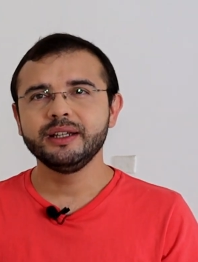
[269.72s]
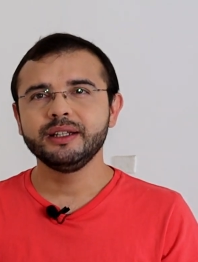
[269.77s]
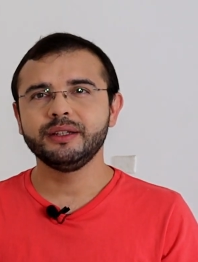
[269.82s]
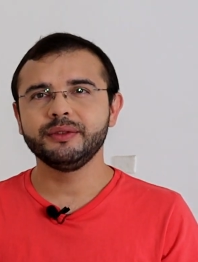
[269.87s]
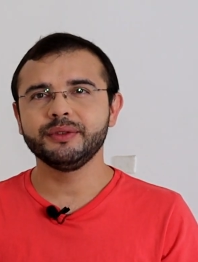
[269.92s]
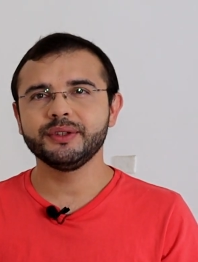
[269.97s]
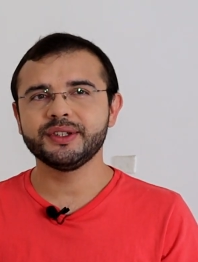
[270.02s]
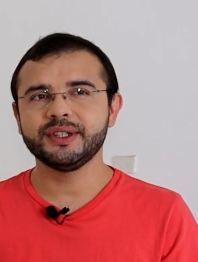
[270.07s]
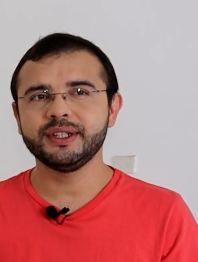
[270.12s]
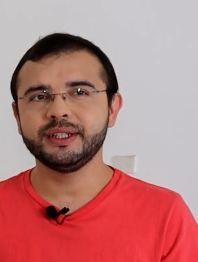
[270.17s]

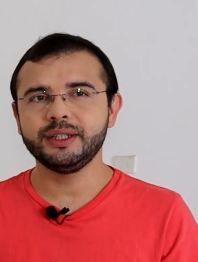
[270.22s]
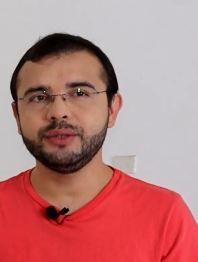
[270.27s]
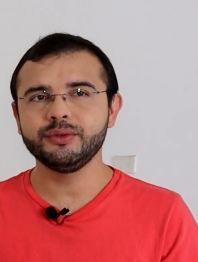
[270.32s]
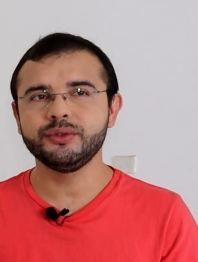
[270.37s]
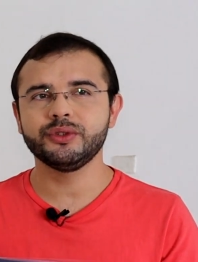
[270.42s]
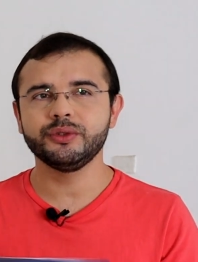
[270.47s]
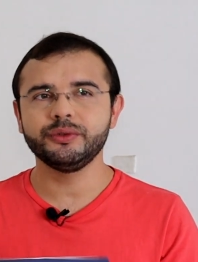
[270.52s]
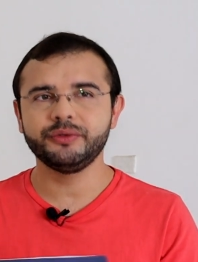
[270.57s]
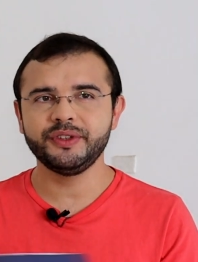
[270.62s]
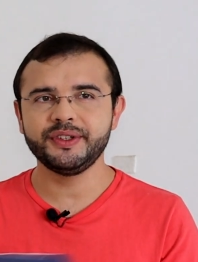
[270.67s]
que você tem o
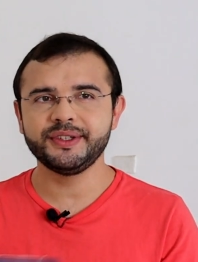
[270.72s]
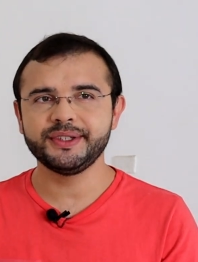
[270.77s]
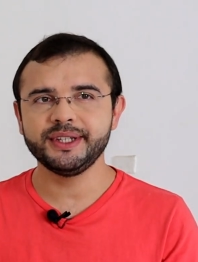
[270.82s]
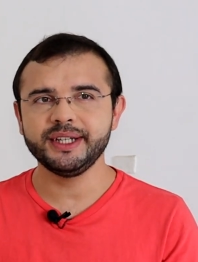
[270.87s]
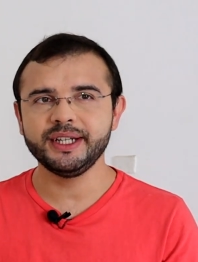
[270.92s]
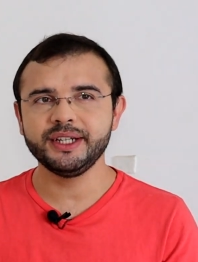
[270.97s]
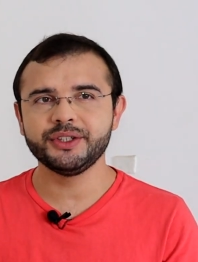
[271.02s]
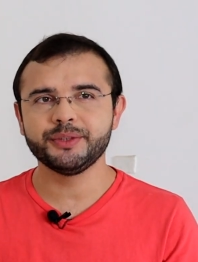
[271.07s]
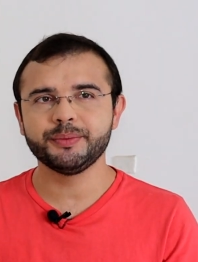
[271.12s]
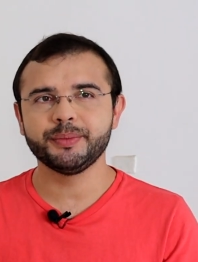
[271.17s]

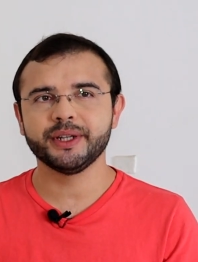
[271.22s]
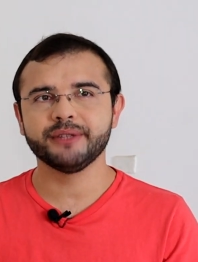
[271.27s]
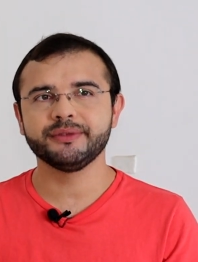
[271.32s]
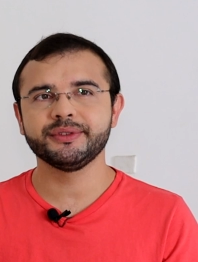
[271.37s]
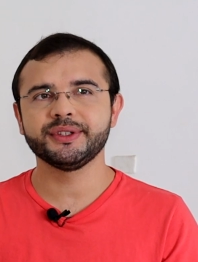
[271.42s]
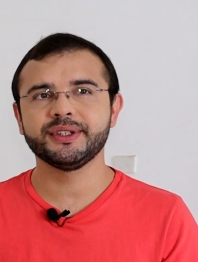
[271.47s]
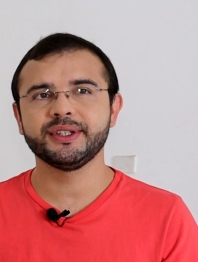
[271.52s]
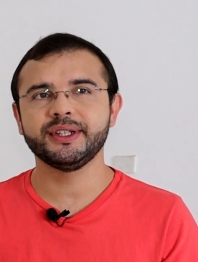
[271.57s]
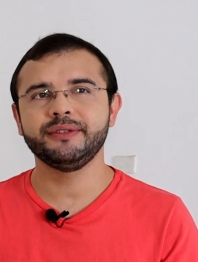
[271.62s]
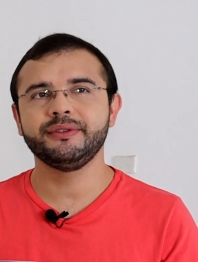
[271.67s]
suficiente para
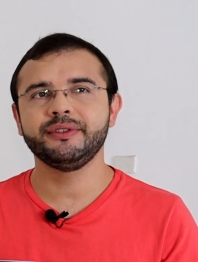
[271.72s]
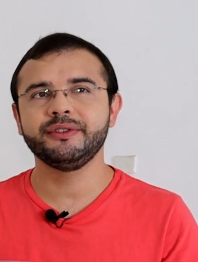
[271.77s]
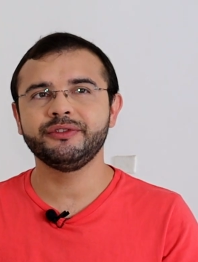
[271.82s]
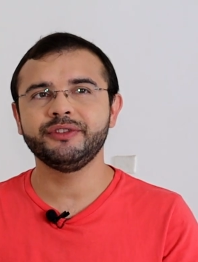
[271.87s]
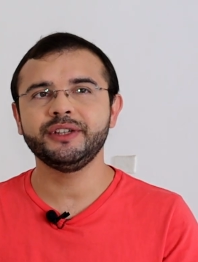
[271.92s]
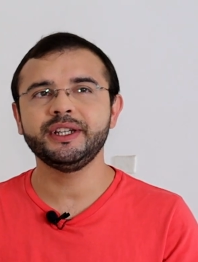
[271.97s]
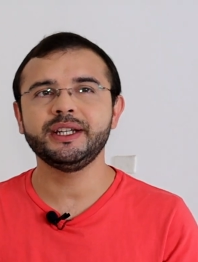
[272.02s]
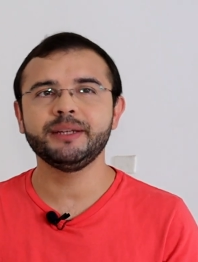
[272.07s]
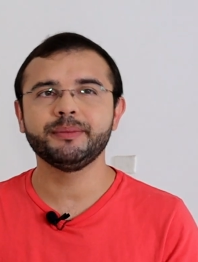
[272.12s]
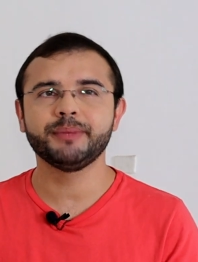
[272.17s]
você
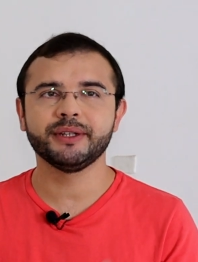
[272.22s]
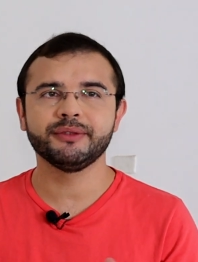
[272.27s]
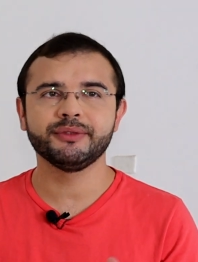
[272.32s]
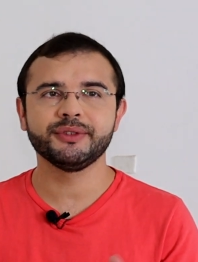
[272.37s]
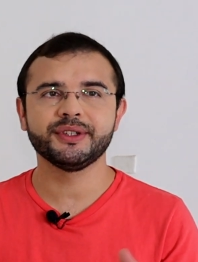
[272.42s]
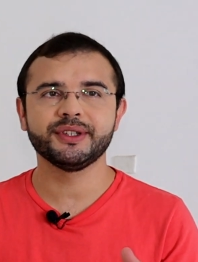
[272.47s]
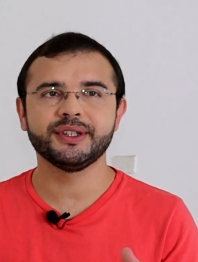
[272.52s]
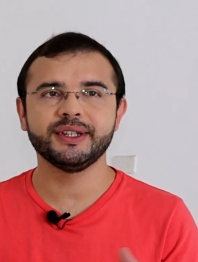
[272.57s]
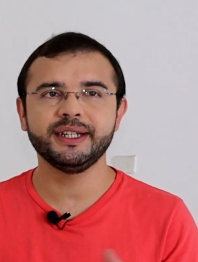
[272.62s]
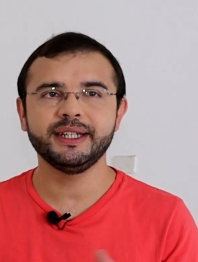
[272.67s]
viver, para
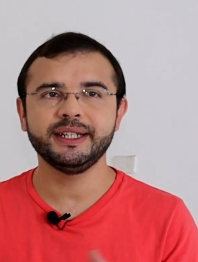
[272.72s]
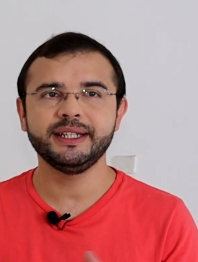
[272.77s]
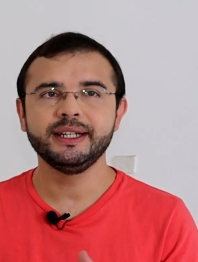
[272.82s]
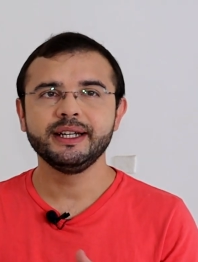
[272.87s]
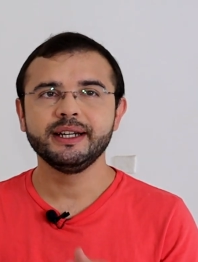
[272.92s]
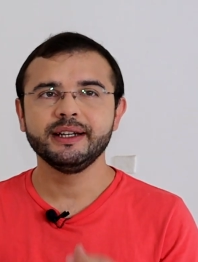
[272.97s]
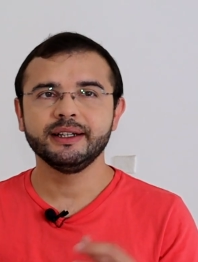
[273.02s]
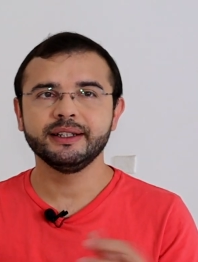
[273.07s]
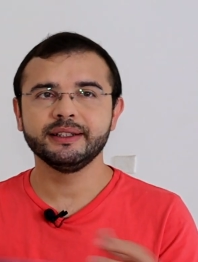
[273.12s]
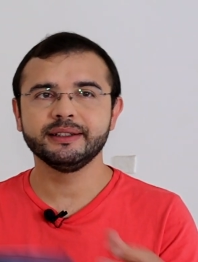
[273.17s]
você
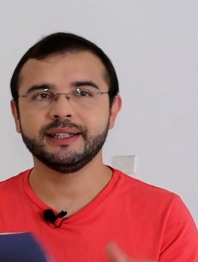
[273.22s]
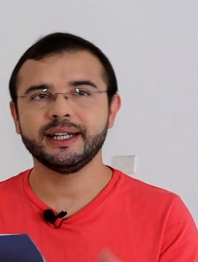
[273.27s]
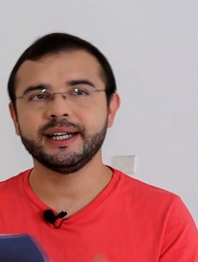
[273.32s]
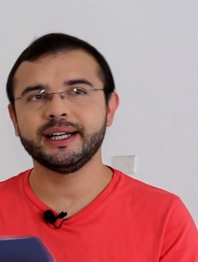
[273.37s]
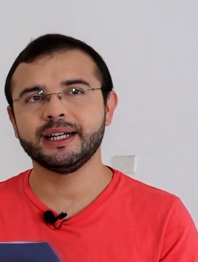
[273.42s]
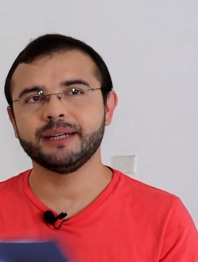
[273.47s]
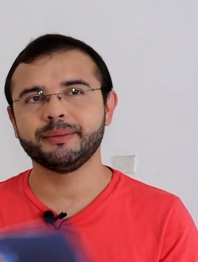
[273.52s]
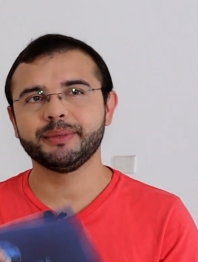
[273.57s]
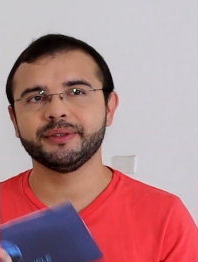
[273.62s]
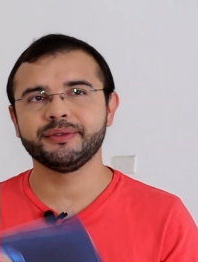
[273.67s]

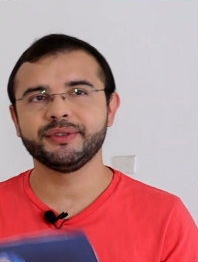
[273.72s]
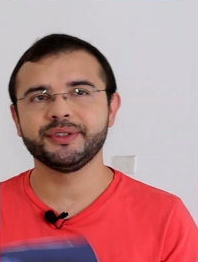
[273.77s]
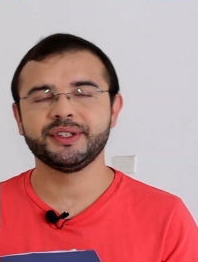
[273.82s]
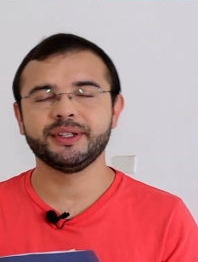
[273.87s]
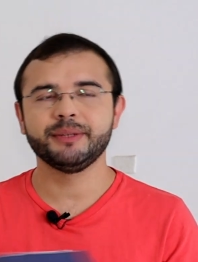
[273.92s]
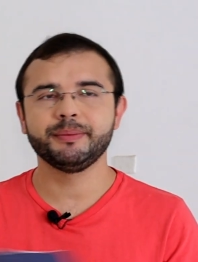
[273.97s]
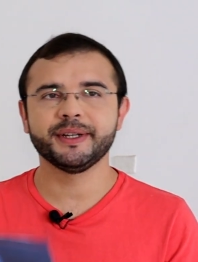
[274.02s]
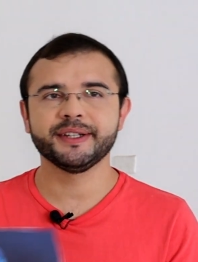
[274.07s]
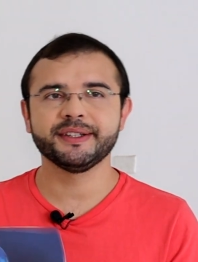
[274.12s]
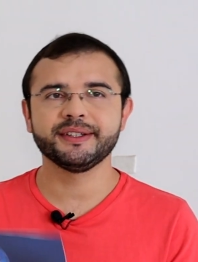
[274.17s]
andar, para
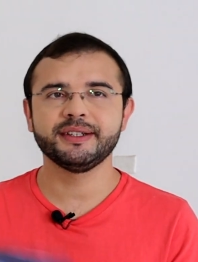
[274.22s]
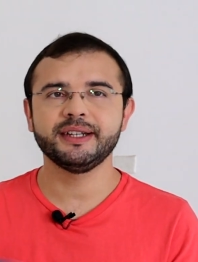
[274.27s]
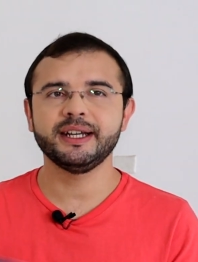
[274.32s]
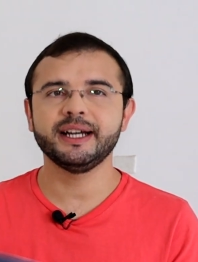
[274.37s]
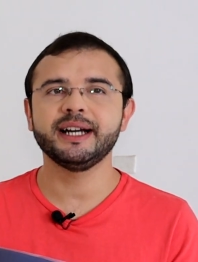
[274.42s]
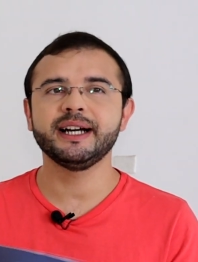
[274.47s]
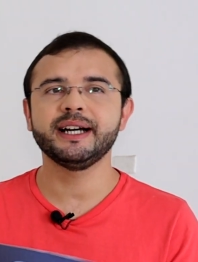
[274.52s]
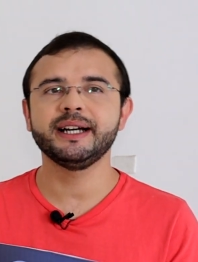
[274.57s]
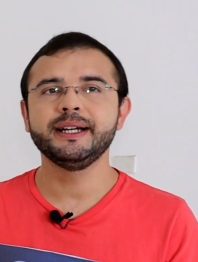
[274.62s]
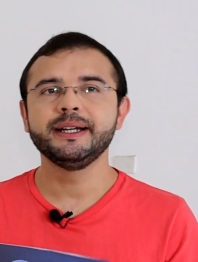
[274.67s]
você
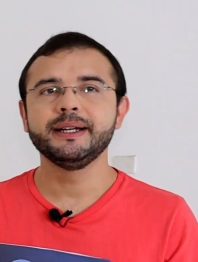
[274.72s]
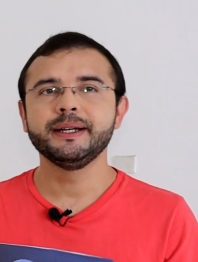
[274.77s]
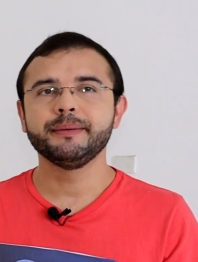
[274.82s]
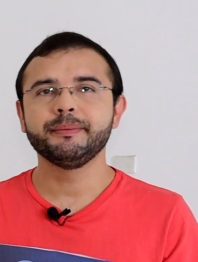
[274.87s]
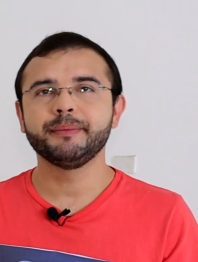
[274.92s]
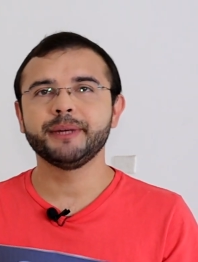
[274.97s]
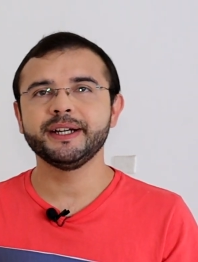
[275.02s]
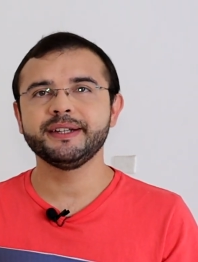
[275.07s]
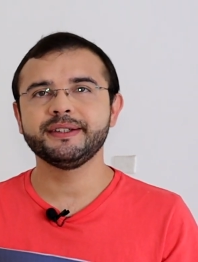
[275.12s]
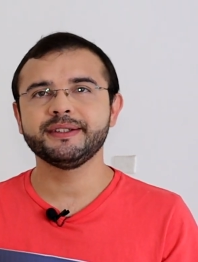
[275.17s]
passear,
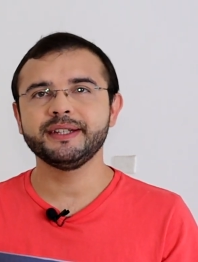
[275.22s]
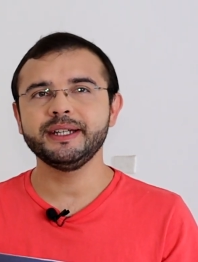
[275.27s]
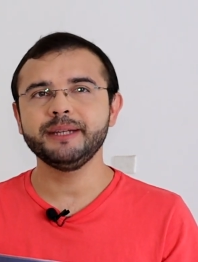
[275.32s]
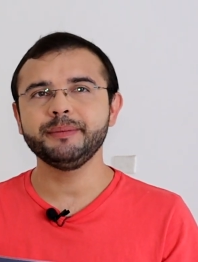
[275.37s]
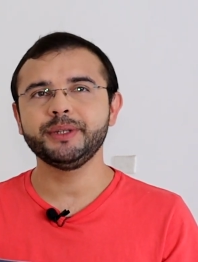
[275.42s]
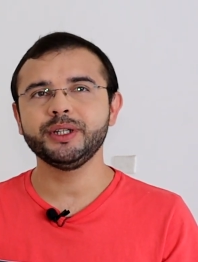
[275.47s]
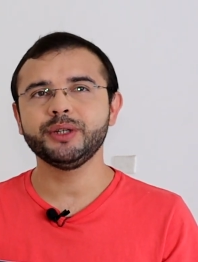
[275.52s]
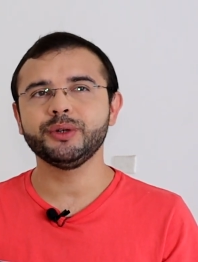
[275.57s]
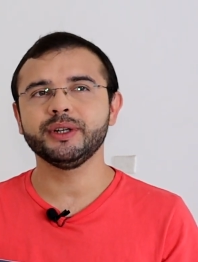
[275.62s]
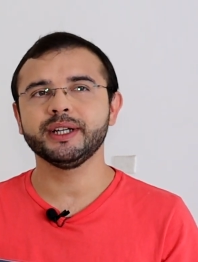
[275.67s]
mas
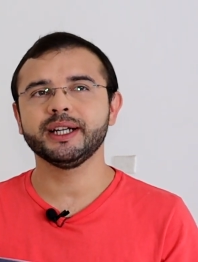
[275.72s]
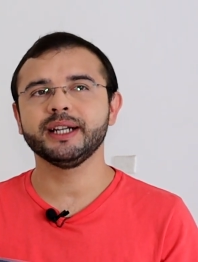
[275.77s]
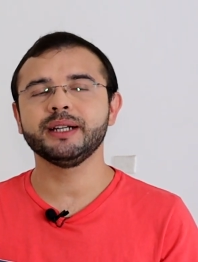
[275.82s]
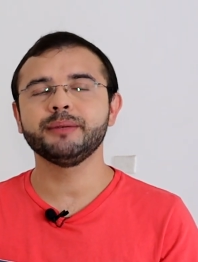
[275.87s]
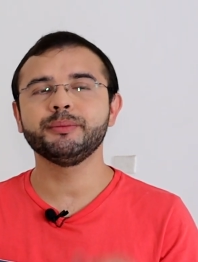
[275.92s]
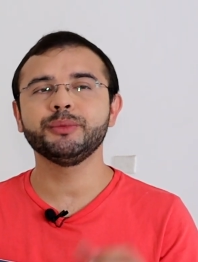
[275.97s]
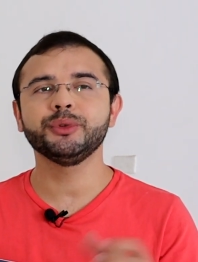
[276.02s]
sempre com aquela